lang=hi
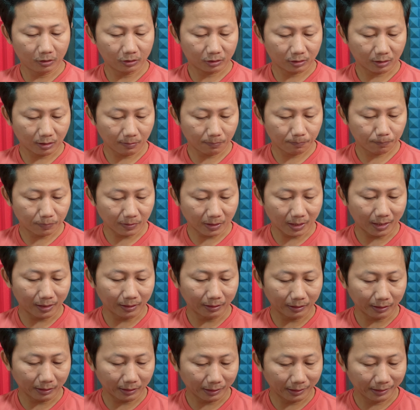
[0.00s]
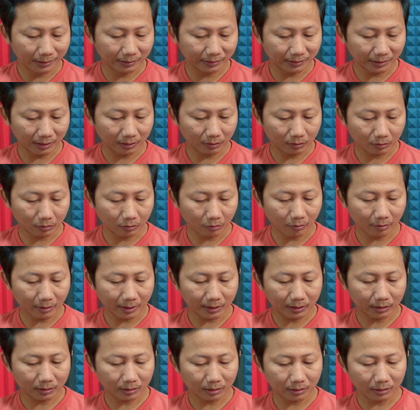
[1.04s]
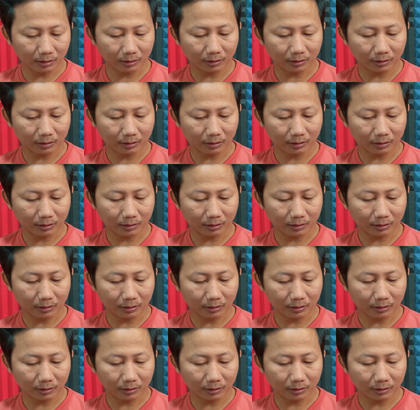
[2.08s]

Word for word: उसके बाद इंटेल कोर आई थ्री